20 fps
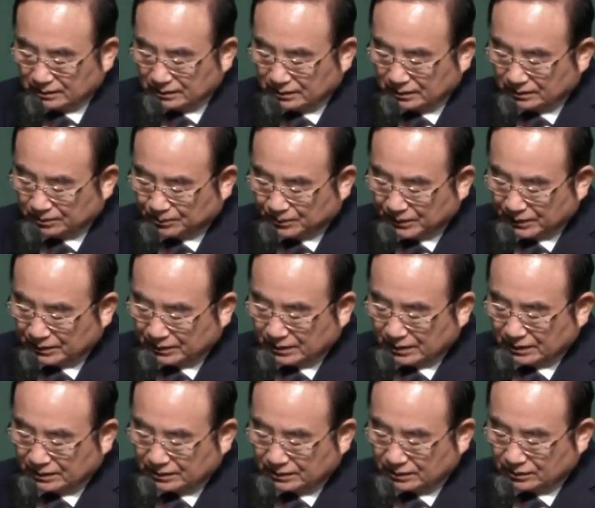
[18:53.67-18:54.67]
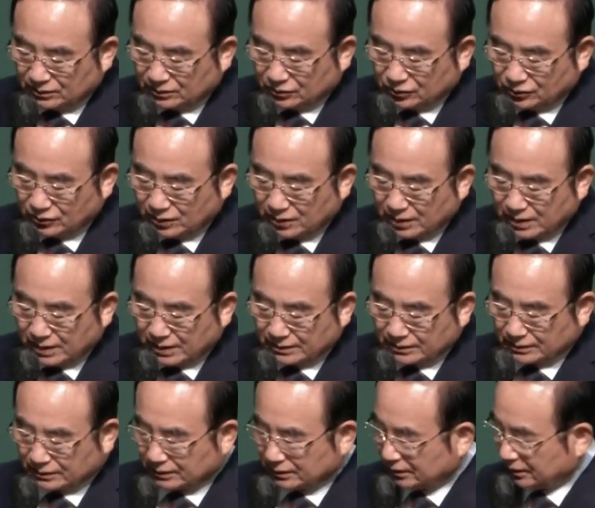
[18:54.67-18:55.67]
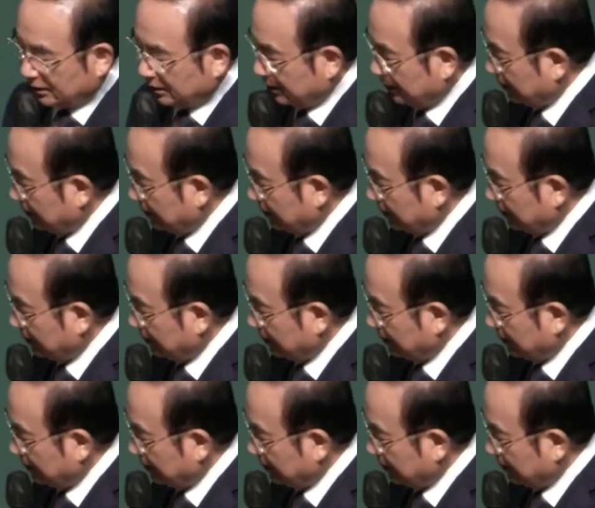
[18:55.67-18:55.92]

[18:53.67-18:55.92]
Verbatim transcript: 이 빛 대신 주님께서